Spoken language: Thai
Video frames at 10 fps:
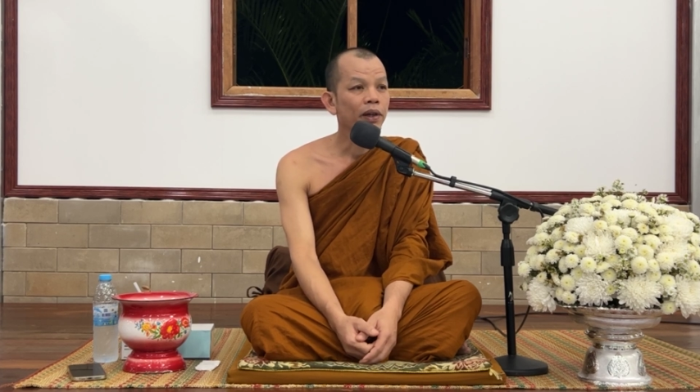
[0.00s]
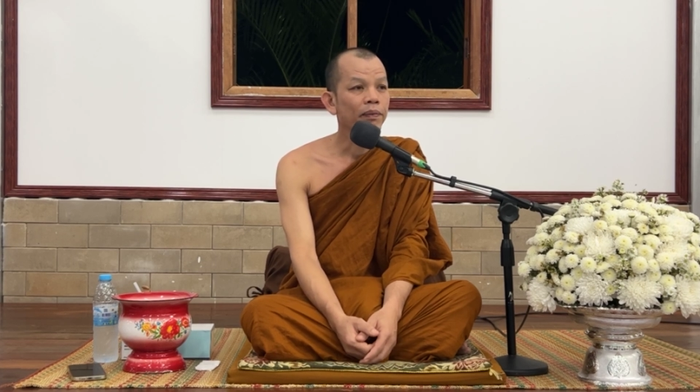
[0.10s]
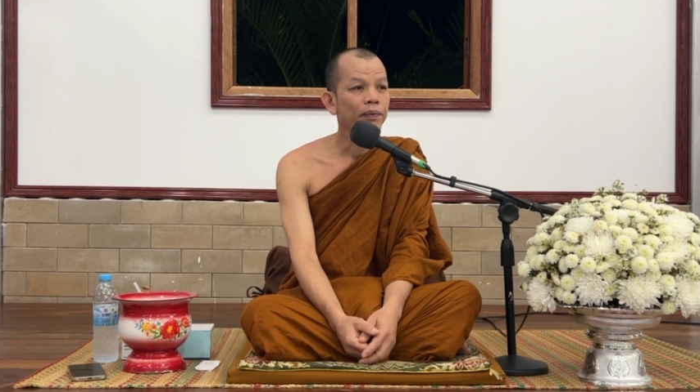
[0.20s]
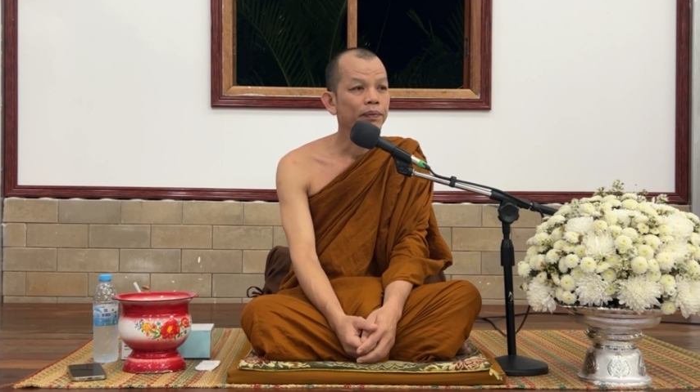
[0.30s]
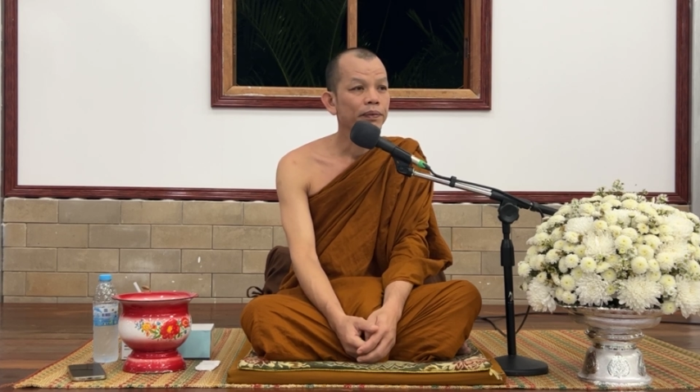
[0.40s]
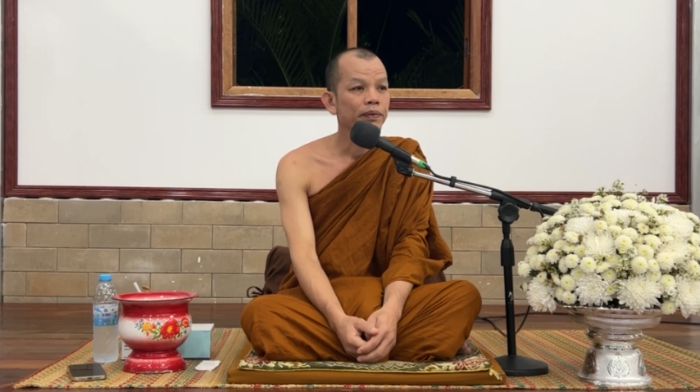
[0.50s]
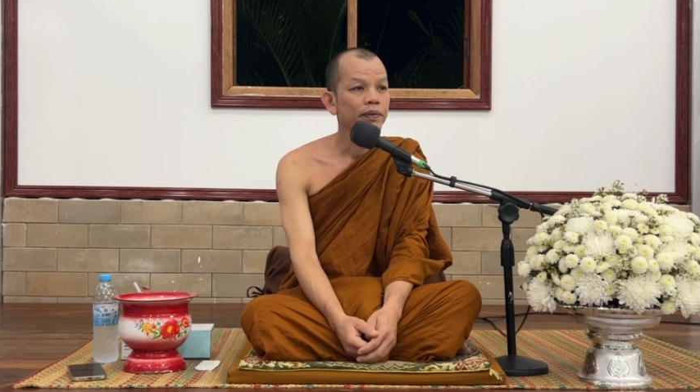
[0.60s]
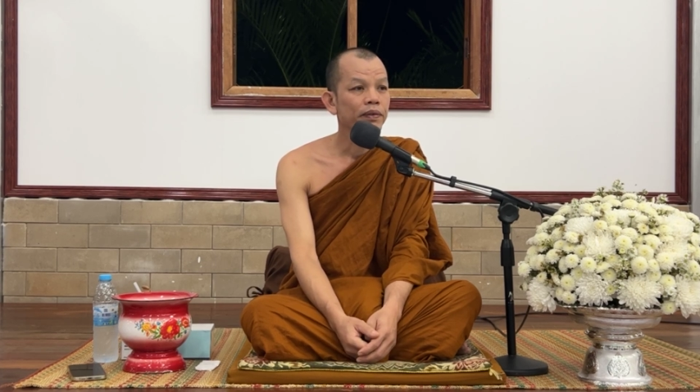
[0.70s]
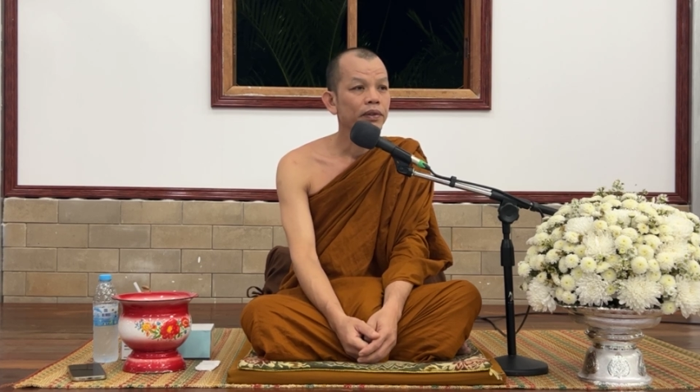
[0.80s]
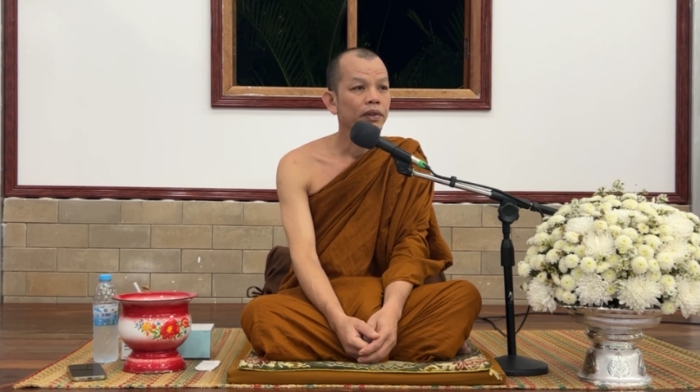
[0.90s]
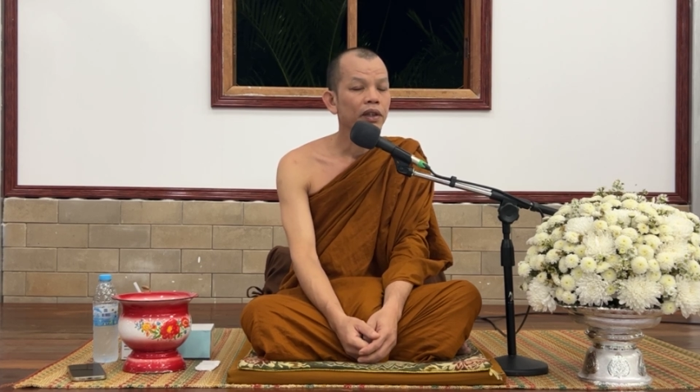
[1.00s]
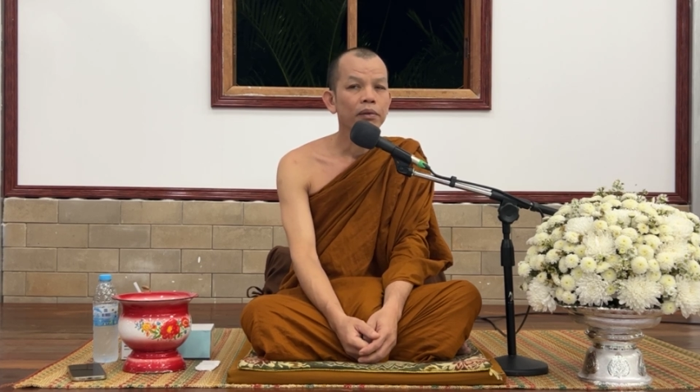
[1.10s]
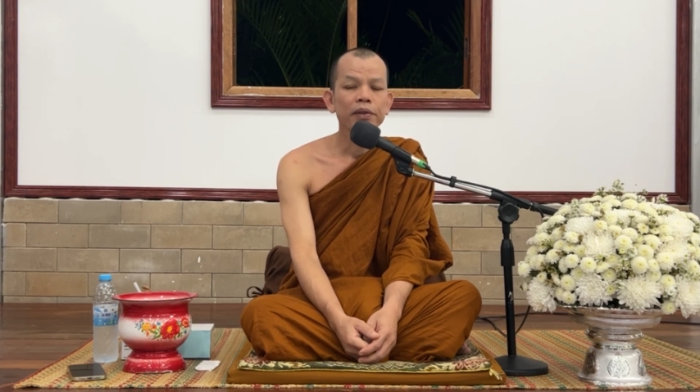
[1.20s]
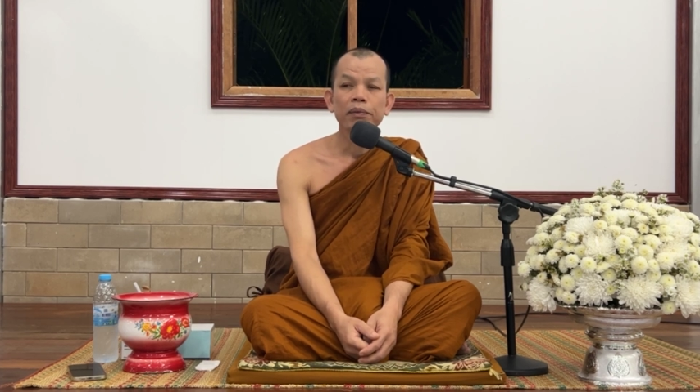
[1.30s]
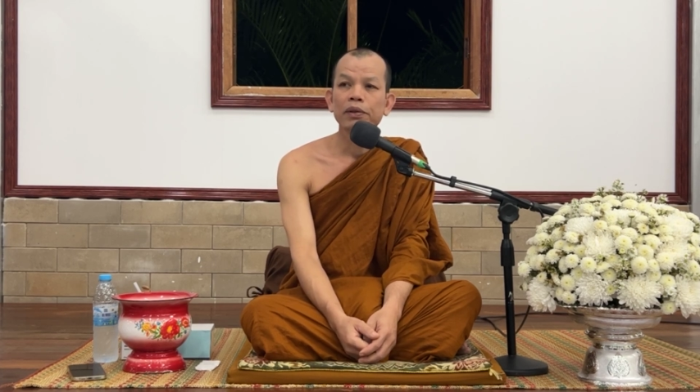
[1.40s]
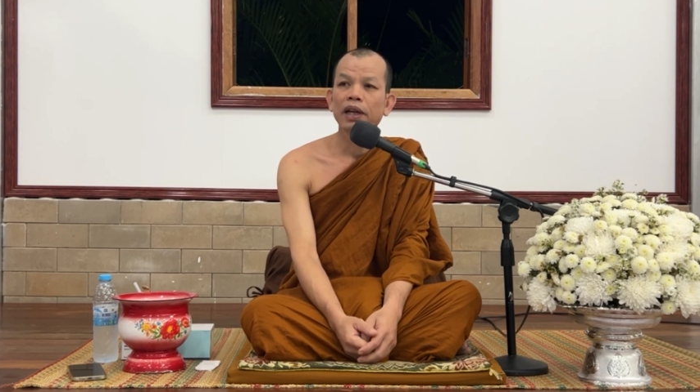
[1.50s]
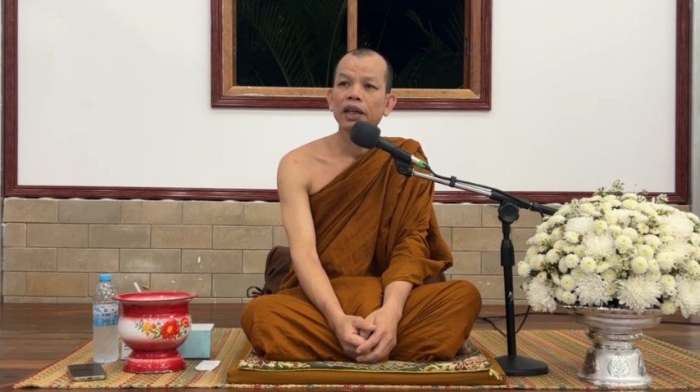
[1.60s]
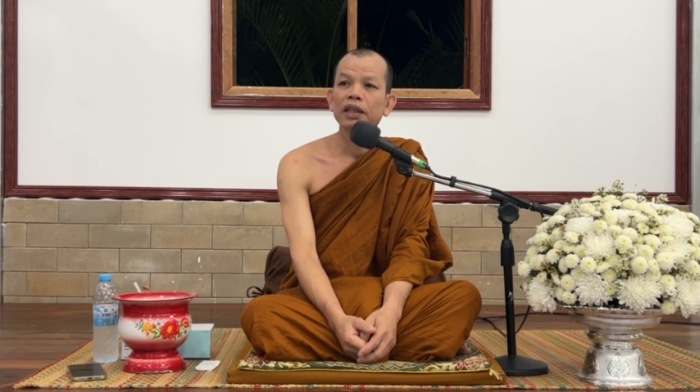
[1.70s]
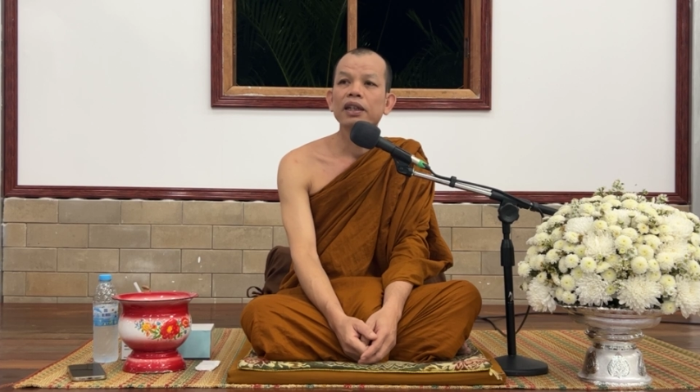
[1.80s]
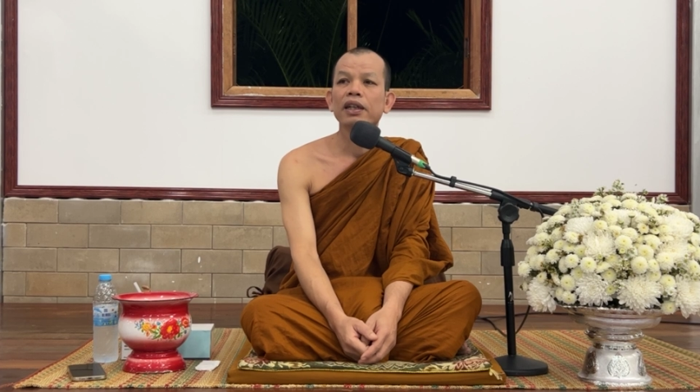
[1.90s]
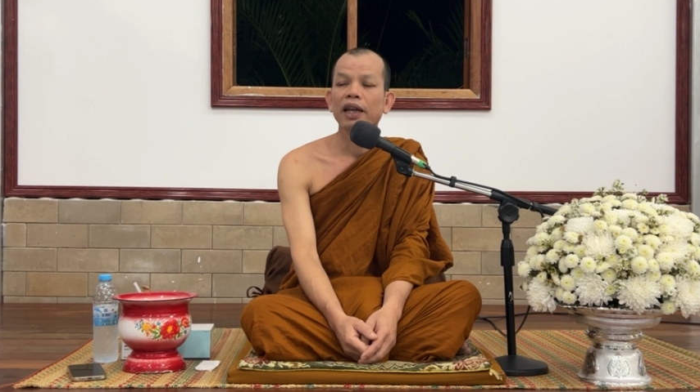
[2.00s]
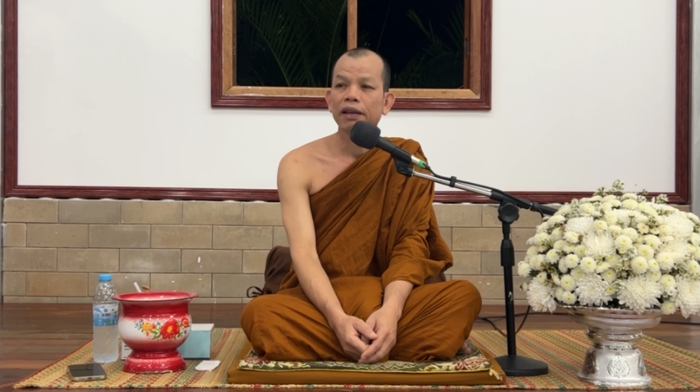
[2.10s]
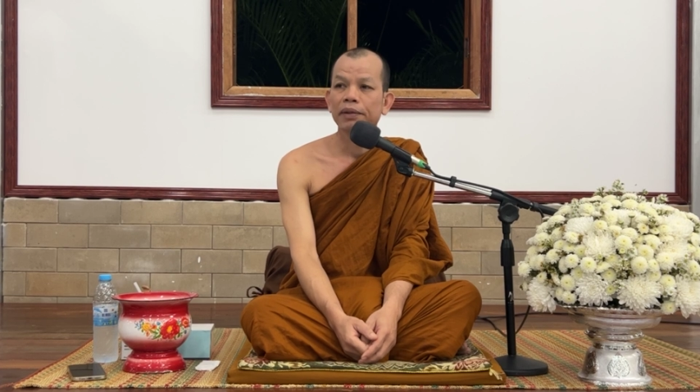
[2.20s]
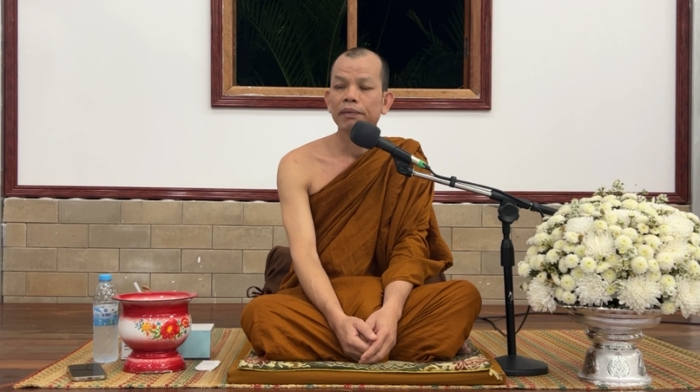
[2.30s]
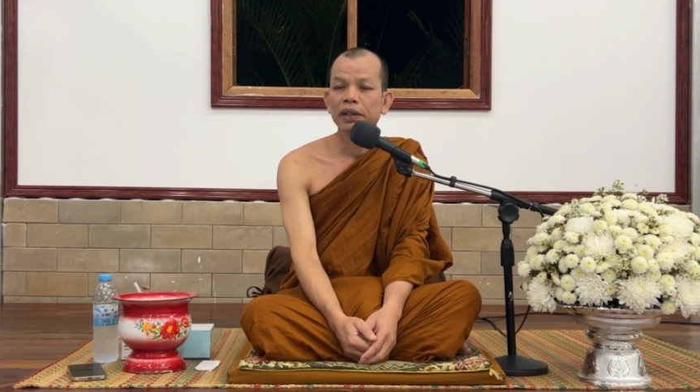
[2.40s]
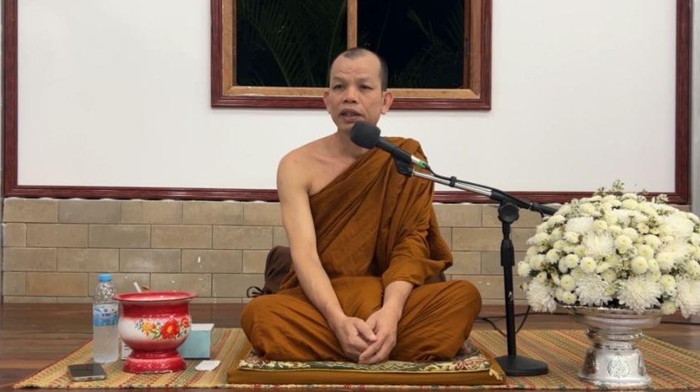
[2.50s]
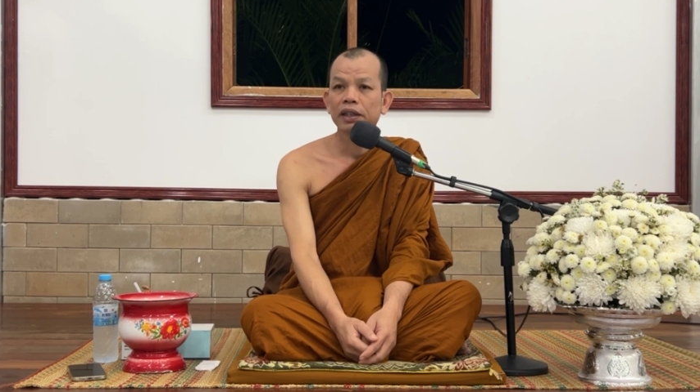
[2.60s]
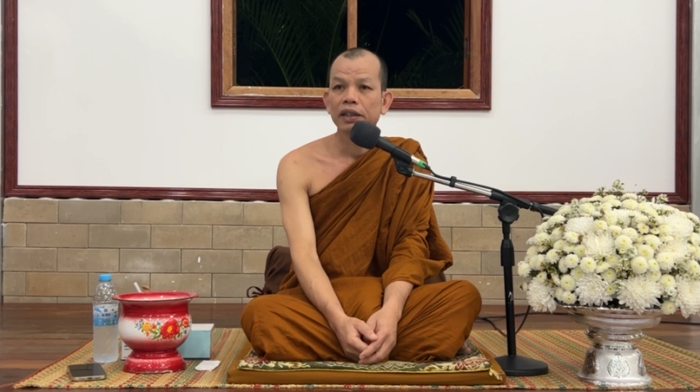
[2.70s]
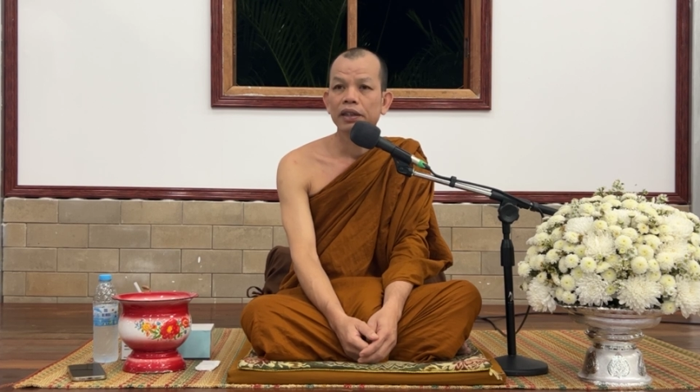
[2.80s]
พะเรามีผู้ใดยืนได้บิดมือ